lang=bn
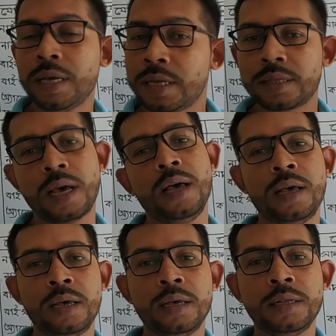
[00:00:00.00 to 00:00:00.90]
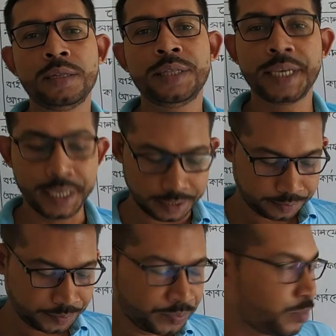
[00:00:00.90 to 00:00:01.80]
পারি তা দেখি
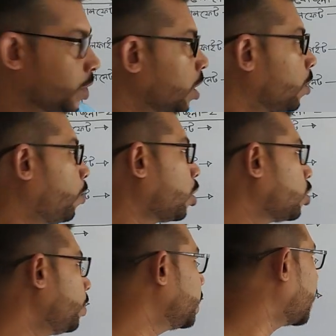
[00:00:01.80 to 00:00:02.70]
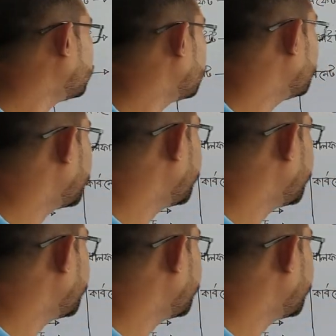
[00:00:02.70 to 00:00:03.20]
প্রথমে দেখো